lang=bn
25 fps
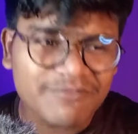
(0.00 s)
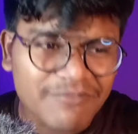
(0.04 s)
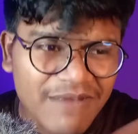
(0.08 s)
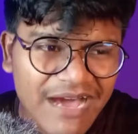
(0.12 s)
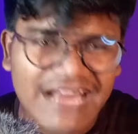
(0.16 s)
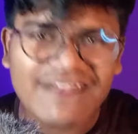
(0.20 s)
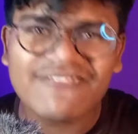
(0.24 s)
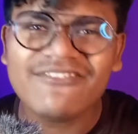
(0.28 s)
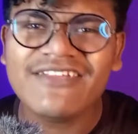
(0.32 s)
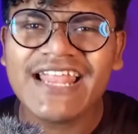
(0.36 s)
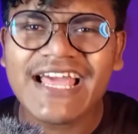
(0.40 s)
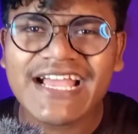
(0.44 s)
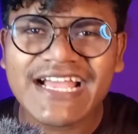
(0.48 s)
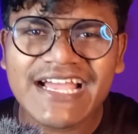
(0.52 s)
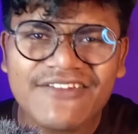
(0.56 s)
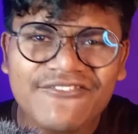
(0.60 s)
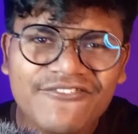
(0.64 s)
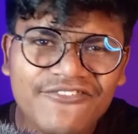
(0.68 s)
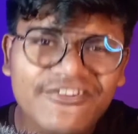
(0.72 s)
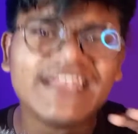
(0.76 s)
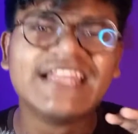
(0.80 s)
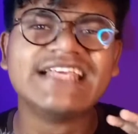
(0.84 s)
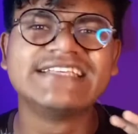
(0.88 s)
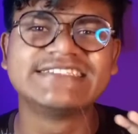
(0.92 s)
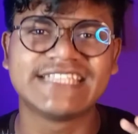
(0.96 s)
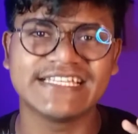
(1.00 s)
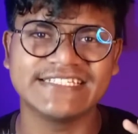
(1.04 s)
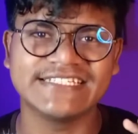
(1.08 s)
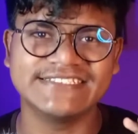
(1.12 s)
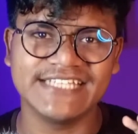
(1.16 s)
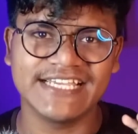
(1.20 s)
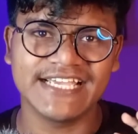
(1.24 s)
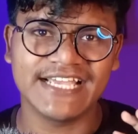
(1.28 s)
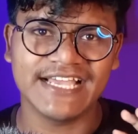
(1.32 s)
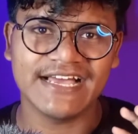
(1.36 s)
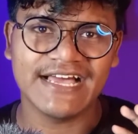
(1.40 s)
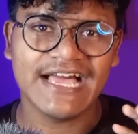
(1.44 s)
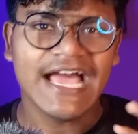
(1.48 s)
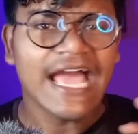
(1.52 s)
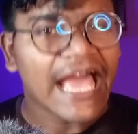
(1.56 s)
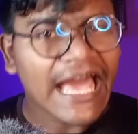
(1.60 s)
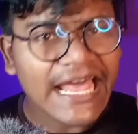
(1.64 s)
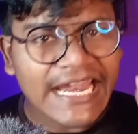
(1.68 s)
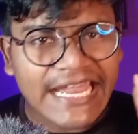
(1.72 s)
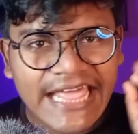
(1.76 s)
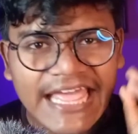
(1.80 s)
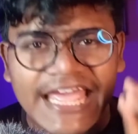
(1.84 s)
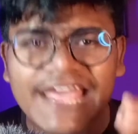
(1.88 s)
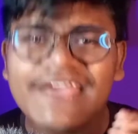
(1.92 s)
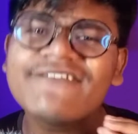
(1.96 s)
মার্বেল একখান ফিলিংসের জায়গা
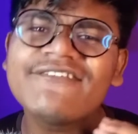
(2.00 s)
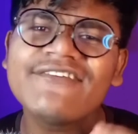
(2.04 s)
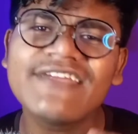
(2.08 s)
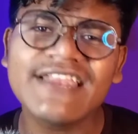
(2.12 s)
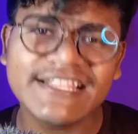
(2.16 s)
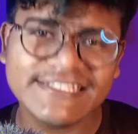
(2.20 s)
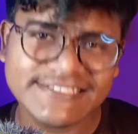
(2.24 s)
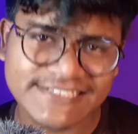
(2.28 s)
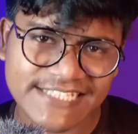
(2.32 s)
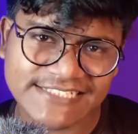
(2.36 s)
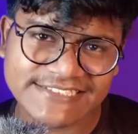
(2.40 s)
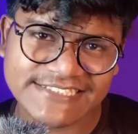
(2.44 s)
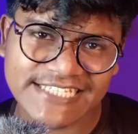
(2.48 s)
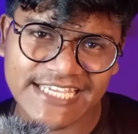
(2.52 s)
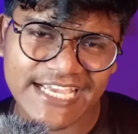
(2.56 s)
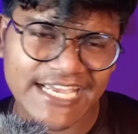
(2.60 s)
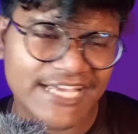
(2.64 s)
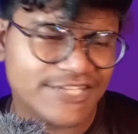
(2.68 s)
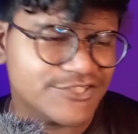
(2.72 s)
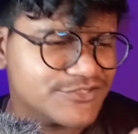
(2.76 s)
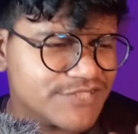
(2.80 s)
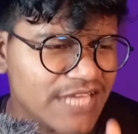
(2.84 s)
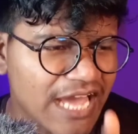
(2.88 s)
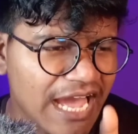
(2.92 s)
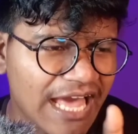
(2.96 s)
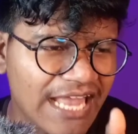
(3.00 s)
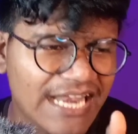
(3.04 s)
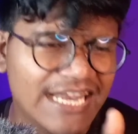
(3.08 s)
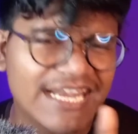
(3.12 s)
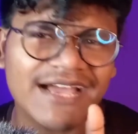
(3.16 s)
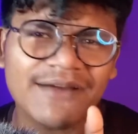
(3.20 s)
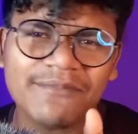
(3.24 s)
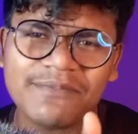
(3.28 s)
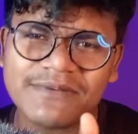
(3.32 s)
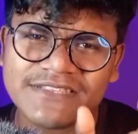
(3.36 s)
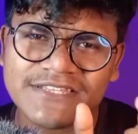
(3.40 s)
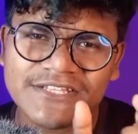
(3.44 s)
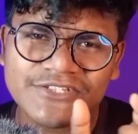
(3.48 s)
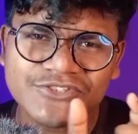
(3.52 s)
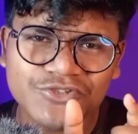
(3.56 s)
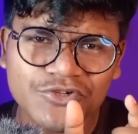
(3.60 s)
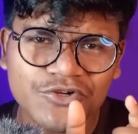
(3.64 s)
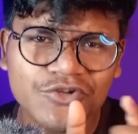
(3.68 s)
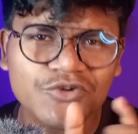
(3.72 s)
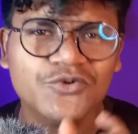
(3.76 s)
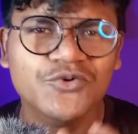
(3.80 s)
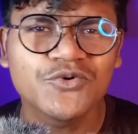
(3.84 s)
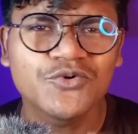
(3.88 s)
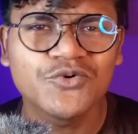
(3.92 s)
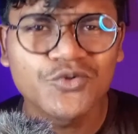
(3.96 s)
আর এই ফিলিংসের জায়গায় যদি হালকা পাতলা
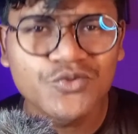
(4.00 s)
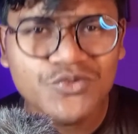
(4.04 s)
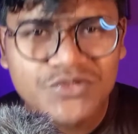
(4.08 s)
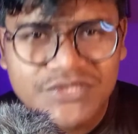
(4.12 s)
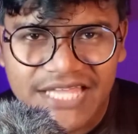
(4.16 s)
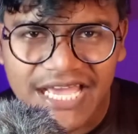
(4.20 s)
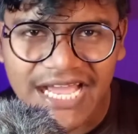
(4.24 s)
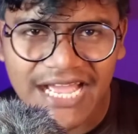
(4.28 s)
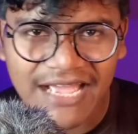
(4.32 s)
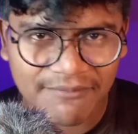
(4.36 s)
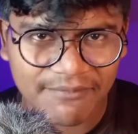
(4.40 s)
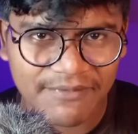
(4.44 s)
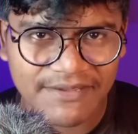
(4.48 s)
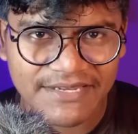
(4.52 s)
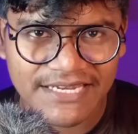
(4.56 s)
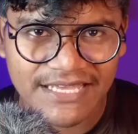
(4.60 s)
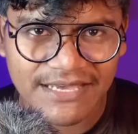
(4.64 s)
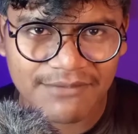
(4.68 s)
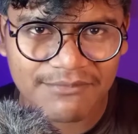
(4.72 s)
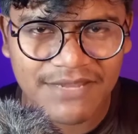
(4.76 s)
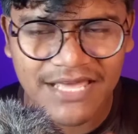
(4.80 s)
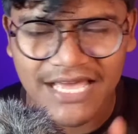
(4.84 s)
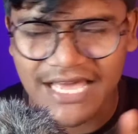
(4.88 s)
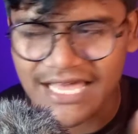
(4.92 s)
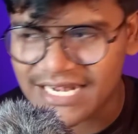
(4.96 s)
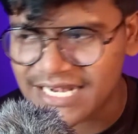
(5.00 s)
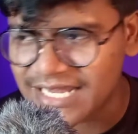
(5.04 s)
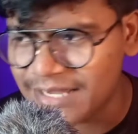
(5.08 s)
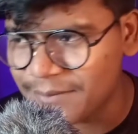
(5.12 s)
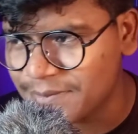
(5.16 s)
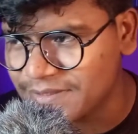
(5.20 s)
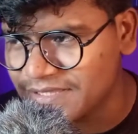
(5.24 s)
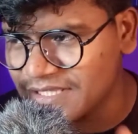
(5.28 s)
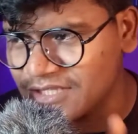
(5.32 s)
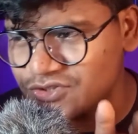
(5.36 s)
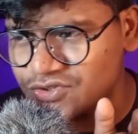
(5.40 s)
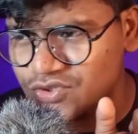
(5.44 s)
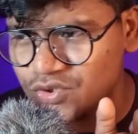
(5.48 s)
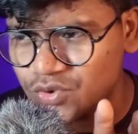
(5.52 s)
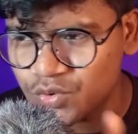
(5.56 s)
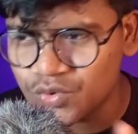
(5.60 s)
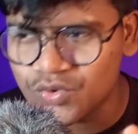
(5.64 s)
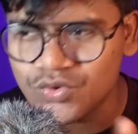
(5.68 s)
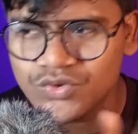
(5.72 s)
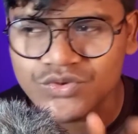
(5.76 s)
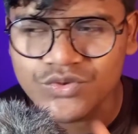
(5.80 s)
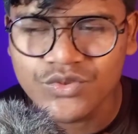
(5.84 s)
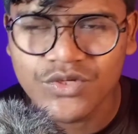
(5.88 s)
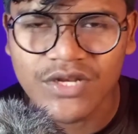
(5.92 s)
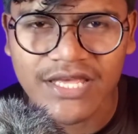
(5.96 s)
ছোট খুদ দেখা পাই না আমরা হালকা পাতলা যদি
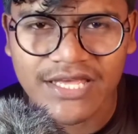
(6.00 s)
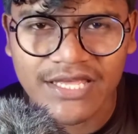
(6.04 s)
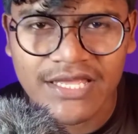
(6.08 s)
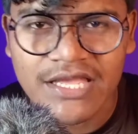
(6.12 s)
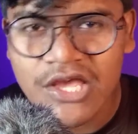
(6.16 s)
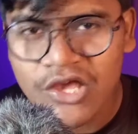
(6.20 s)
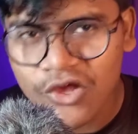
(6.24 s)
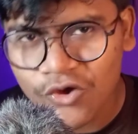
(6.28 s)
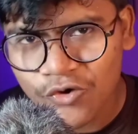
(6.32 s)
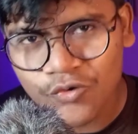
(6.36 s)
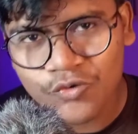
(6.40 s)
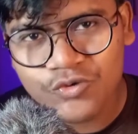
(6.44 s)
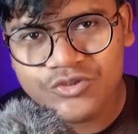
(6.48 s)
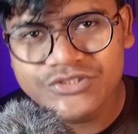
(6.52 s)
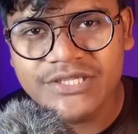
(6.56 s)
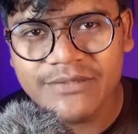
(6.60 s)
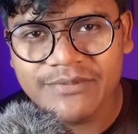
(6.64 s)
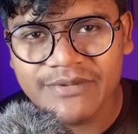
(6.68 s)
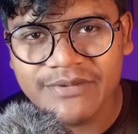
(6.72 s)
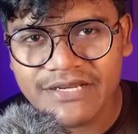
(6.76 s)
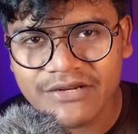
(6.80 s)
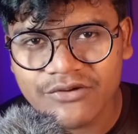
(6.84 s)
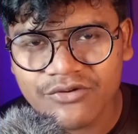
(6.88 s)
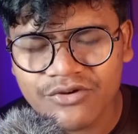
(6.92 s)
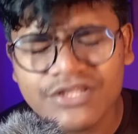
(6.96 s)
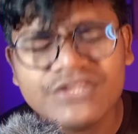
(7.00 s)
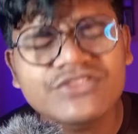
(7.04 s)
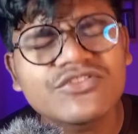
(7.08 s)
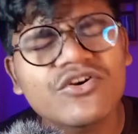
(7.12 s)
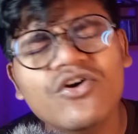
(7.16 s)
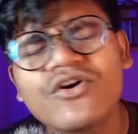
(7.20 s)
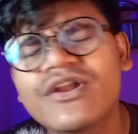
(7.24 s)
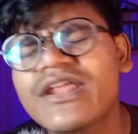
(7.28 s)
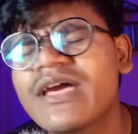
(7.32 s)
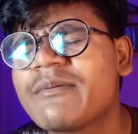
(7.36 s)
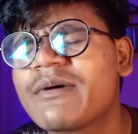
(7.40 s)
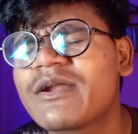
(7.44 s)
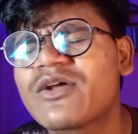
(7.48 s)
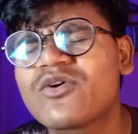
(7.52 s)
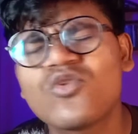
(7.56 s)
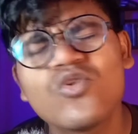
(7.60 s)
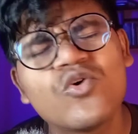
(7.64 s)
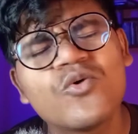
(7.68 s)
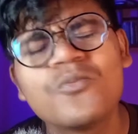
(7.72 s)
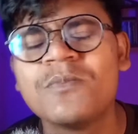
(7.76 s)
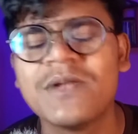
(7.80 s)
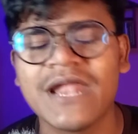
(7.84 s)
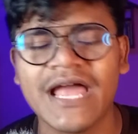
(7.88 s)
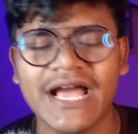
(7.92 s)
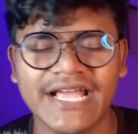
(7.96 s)
খুদগুলো খুঁজে বের করি তখনই আমার
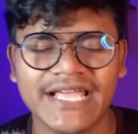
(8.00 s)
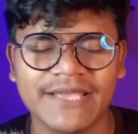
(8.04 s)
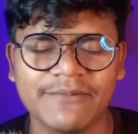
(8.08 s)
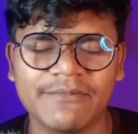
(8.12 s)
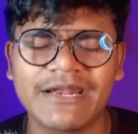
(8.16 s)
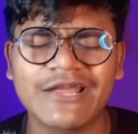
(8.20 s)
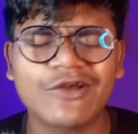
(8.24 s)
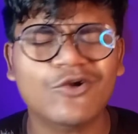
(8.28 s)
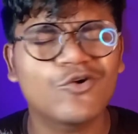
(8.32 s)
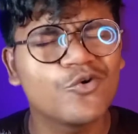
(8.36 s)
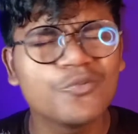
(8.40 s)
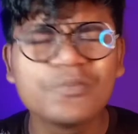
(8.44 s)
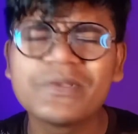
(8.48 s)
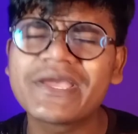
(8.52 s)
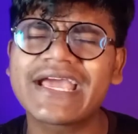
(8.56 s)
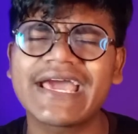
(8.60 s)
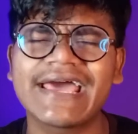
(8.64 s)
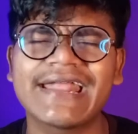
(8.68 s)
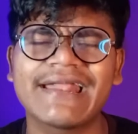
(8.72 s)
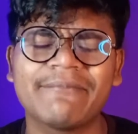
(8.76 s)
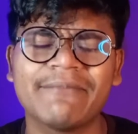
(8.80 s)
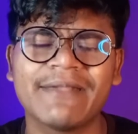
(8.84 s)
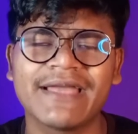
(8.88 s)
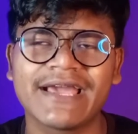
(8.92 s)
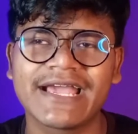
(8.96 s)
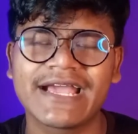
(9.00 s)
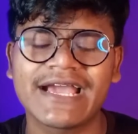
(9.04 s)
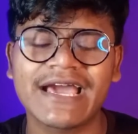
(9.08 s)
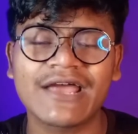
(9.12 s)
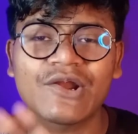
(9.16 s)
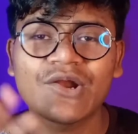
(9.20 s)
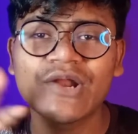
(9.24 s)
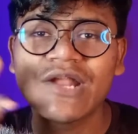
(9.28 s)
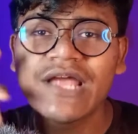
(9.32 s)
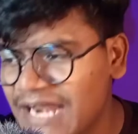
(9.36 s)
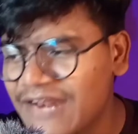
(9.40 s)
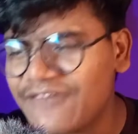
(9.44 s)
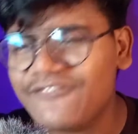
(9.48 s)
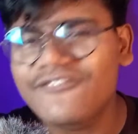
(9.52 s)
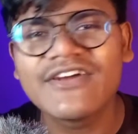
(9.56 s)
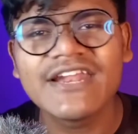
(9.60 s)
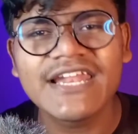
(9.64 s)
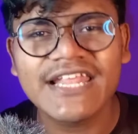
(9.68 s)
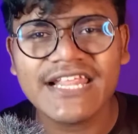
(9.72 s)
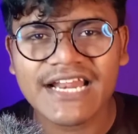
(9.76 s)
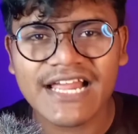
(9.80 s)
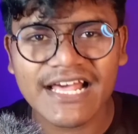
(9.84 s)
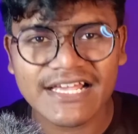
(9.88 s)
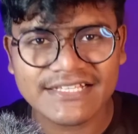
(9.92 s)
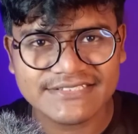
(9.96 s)
খুব লাগে মানে খুবই খারাপ লাগে কারণ
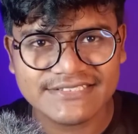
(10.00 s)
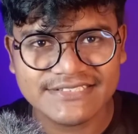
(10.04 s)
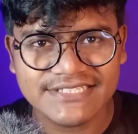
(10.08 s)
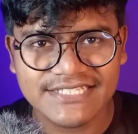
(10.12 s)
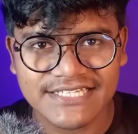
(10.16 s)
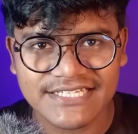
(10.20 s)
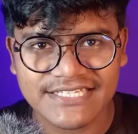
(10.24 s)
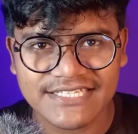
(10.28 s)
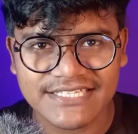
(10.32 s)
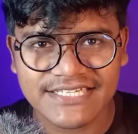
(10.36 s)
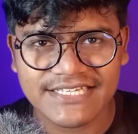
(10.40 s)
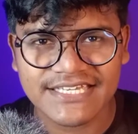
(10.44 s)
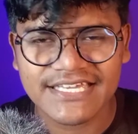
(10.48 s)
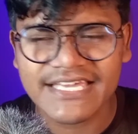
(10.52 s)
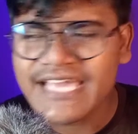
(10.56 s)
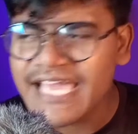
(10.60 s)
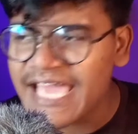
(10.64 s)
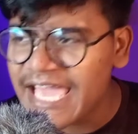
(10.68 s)
মার্বেলের কাছ থেকে